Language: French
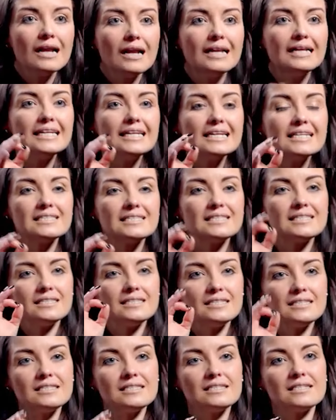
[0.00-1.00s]
Les
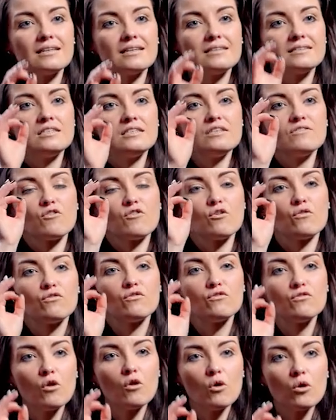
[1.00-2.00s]
initiatives
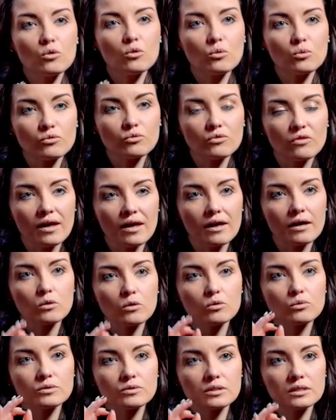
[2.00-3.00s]
volontaires
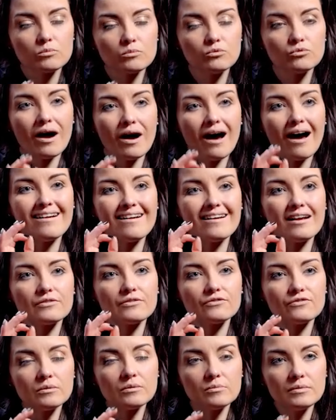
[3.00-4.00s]
contribuent à
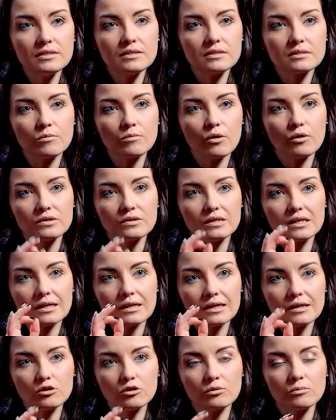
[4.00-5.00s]
l'affaiblissement des
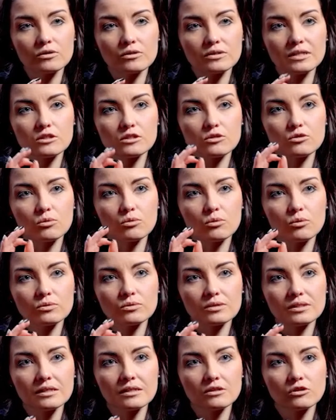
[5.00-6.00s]
réglementations
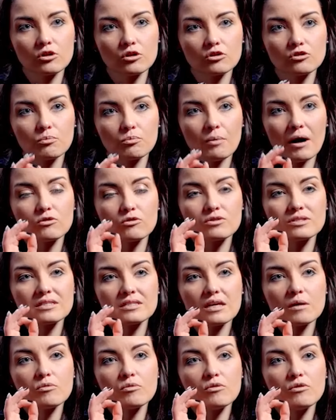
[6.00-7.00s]
contraignantes par le
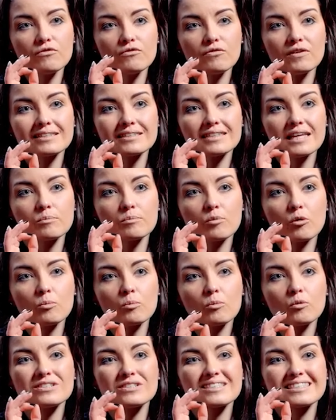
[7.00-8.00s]
simple fait qu'elles
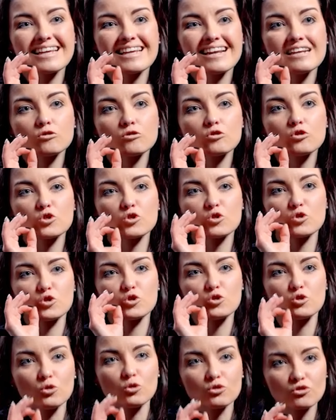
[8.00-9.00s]
proposent quelque
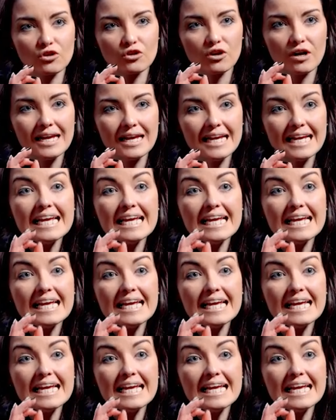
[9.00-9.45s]
chose d'autre.